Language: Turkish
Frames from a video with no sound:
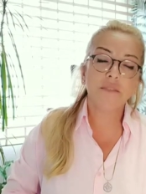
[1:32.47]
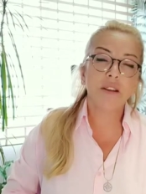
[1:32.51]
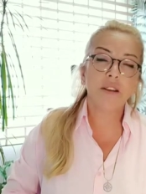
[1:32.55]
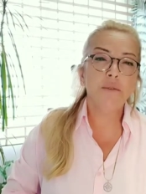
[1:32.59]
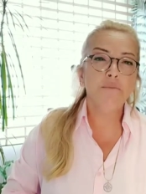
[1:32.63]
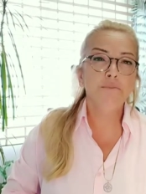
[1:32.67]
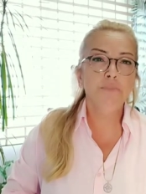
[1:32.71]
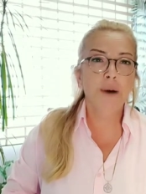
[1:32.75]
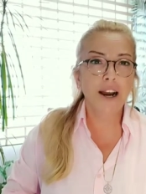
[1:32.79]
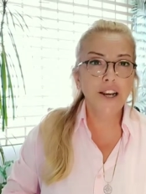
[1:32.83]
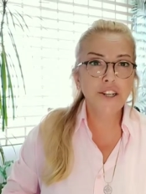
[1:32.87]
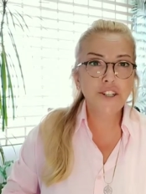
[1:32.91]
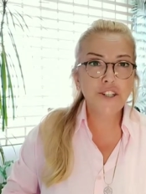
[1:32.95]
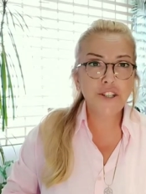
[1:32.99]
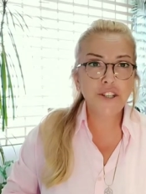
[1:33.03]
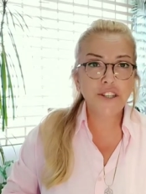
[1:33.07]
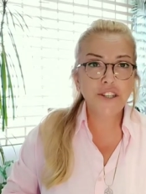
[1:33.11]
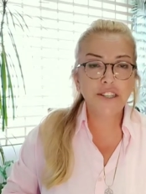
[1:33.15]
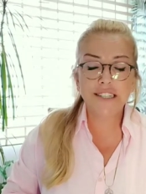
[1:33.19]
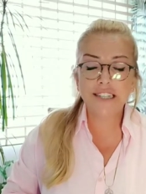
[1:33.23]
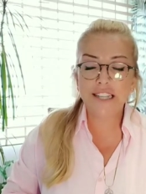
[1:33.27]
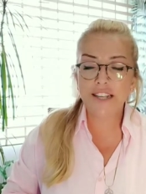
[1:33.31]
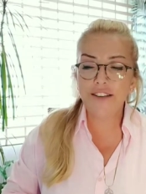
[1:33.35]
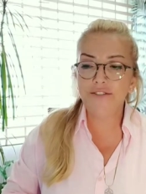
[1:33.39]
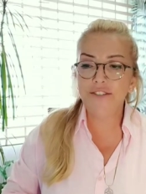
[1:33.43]
Başlayın
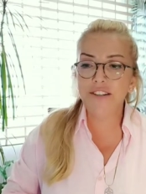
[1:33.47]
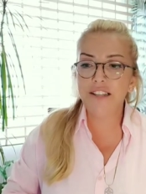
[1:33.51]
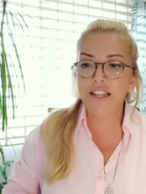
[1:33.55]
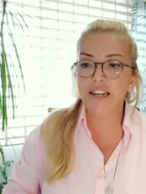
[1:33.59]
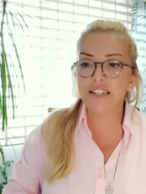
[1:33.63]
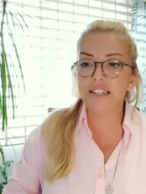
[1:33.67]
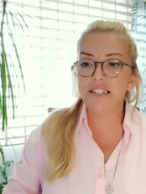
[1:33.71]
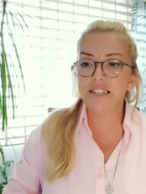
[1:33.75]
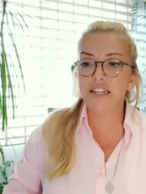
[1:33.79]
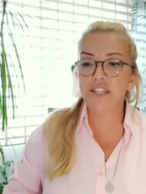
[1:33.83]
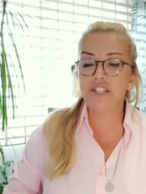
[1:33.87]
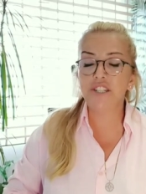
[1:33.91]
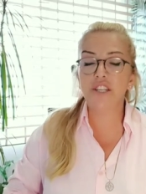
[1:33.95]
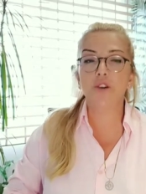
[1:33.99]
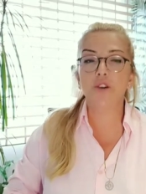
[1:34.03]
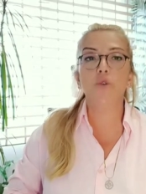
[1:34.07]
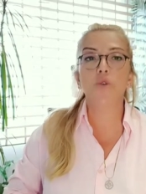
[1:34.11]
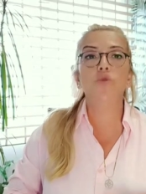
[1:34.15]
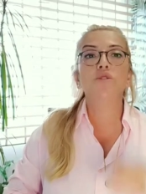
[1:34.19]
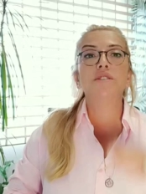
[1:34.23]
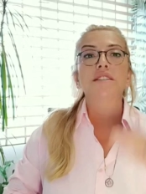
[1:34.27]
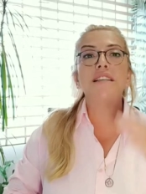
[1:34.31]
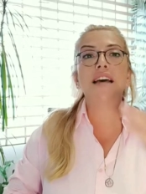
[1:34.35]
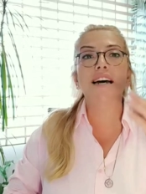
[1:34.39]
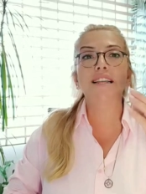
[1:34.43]
sevgili arkadaşlar.
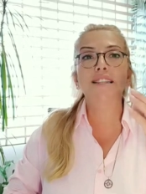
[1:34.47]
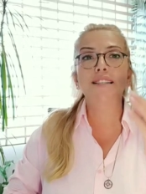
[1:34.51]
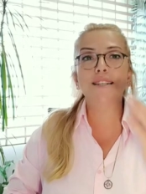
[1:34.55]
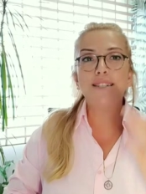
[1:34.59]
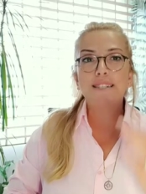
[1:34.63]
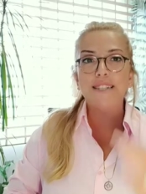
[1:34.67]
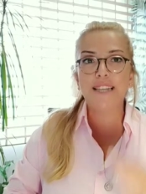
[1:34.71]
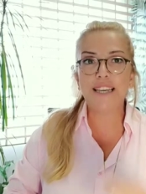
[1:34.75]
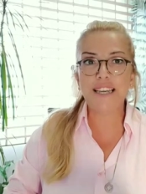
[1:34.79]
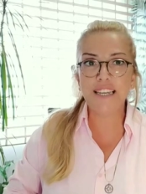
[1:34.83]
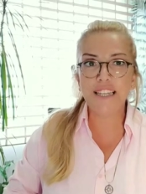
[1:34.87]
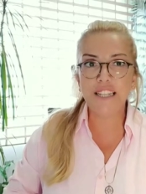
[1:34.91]
Özellikle